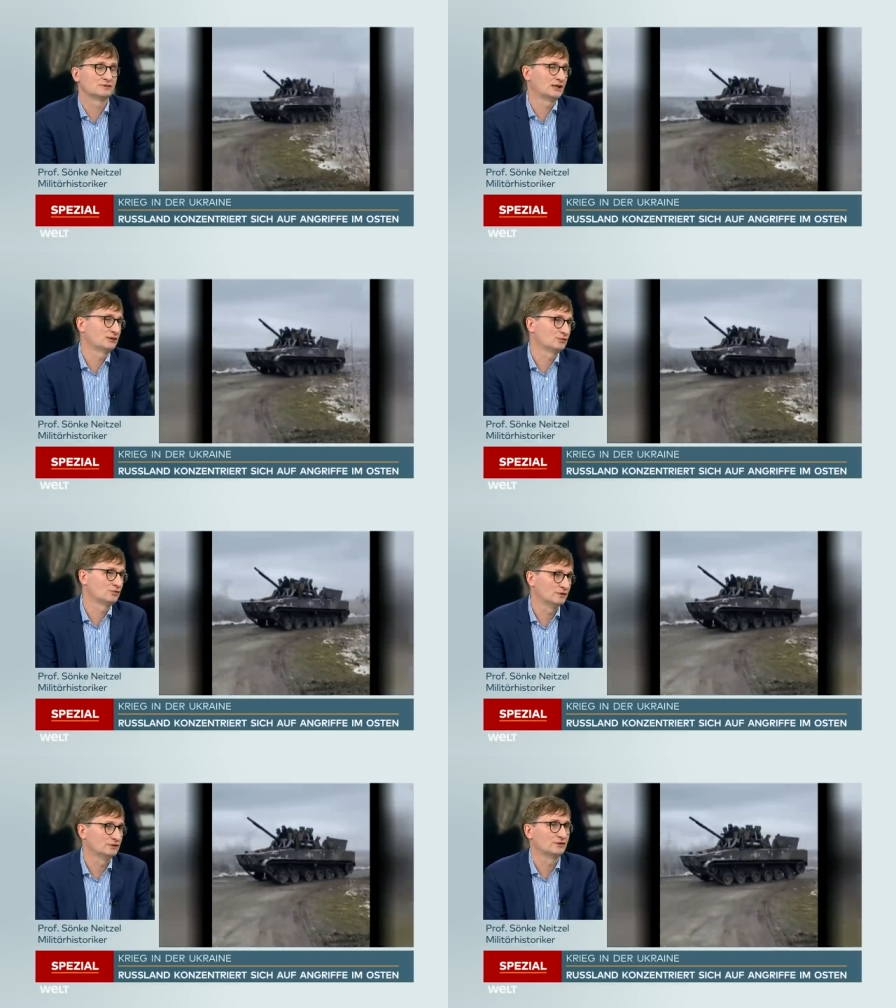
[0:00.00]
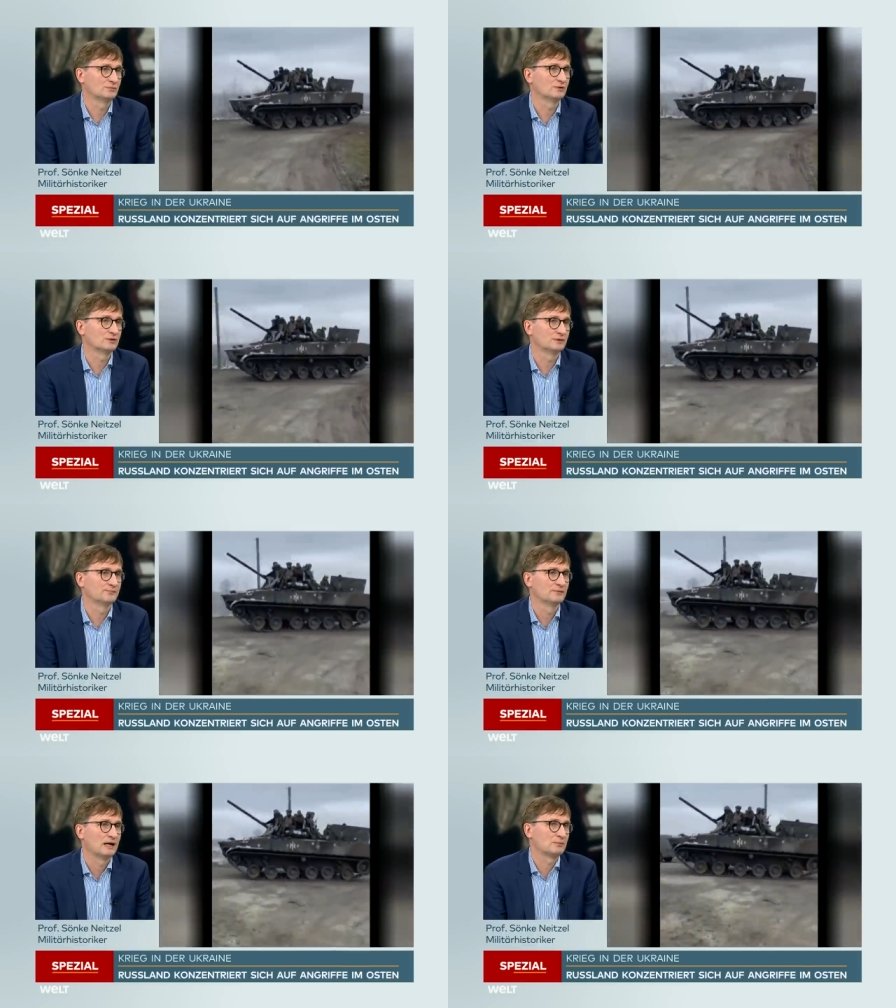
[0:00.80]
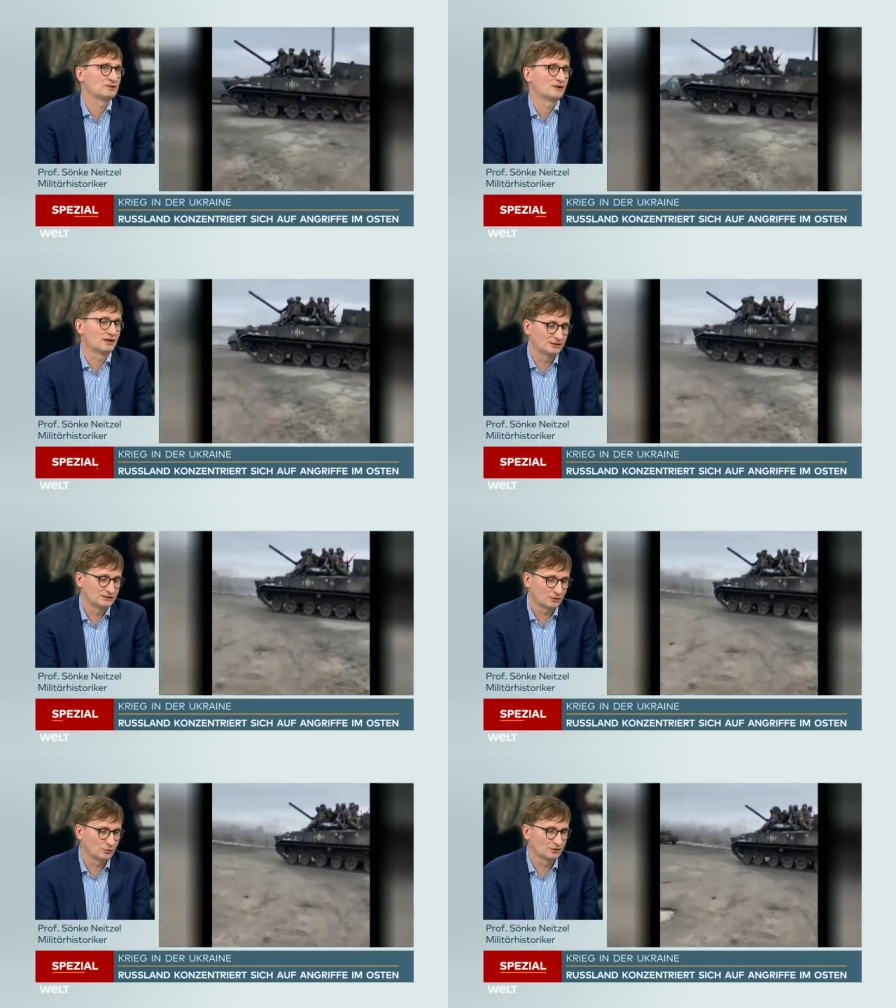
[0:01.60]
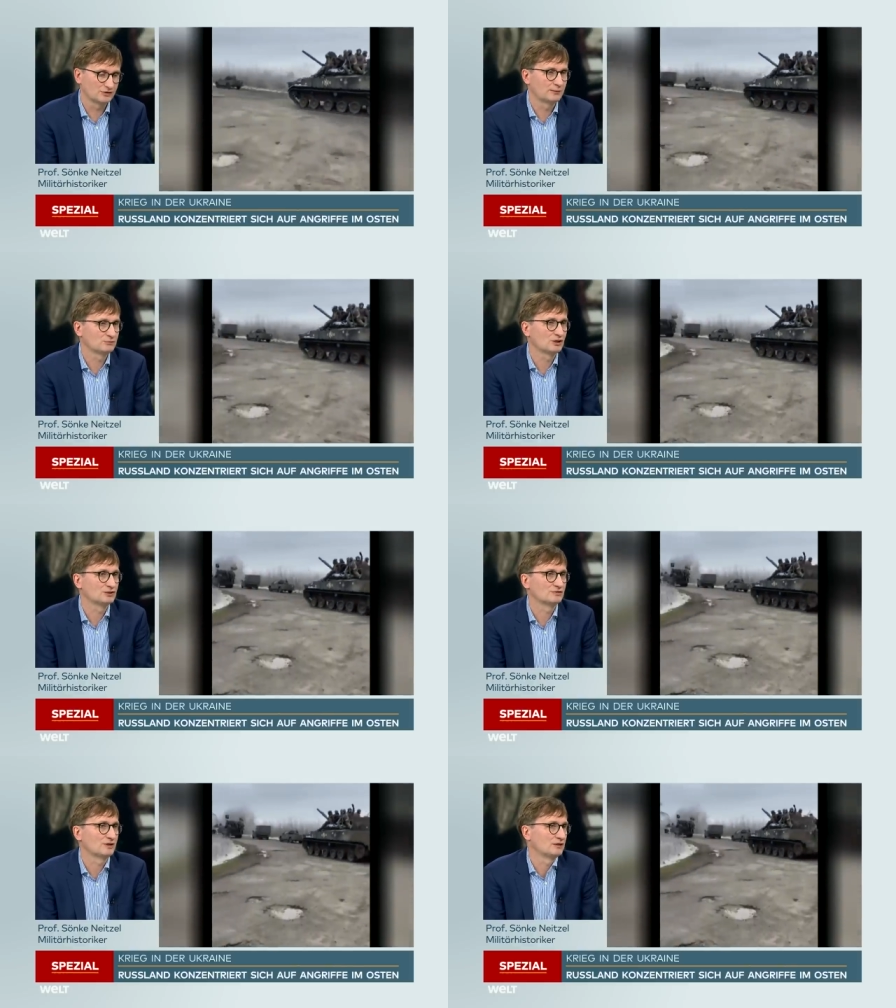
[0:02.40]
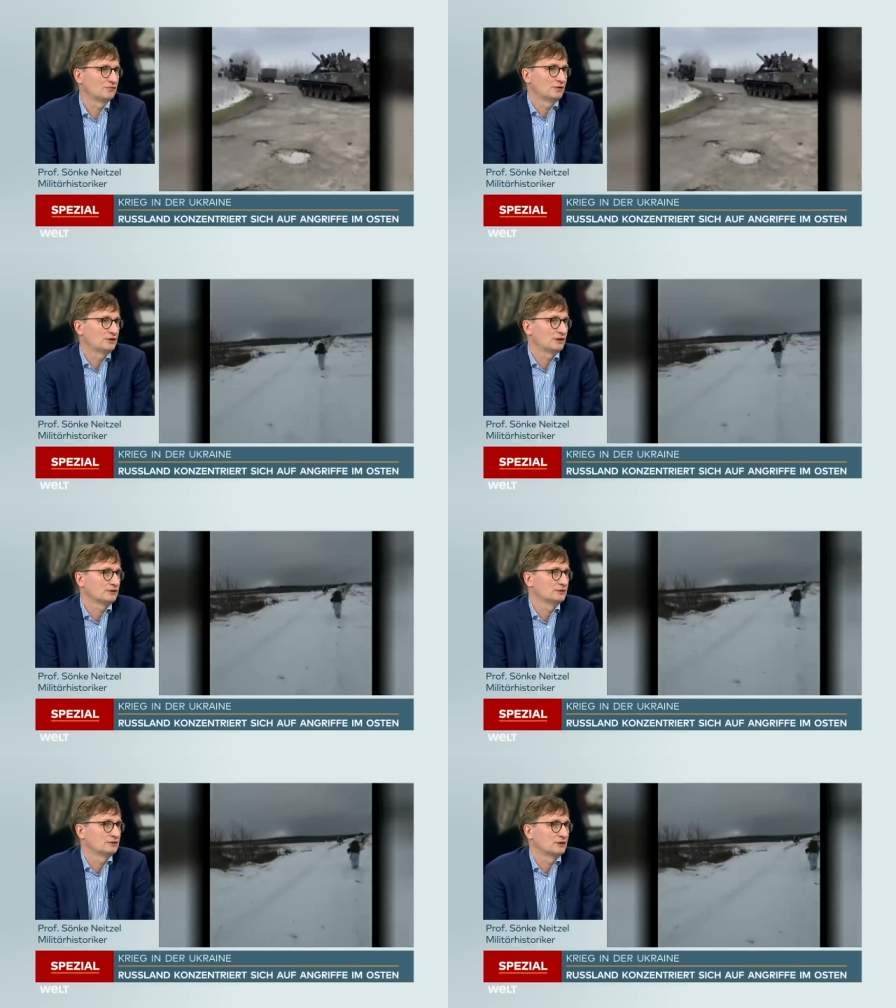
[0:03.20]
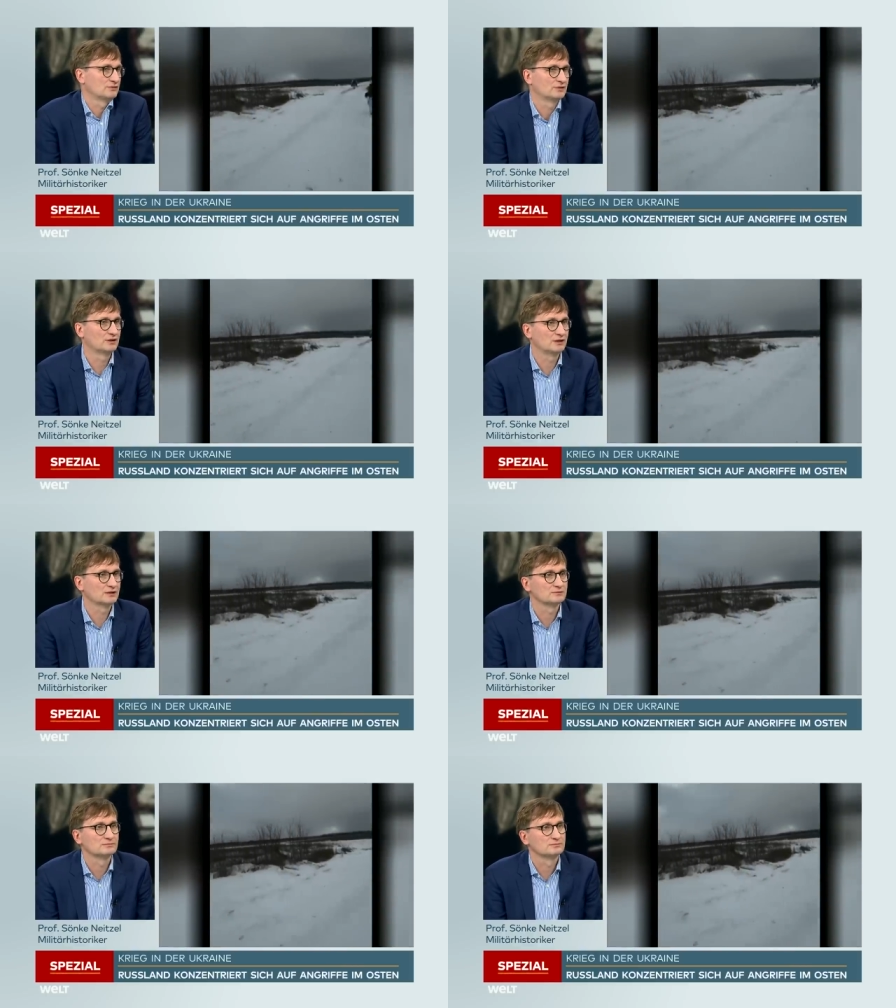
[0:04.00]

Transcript: Verteidigungswillen sie eben auch haben. Aber das war eigentlich der große Gamechanger. Wir hatten eine völlig andere internationale Lage.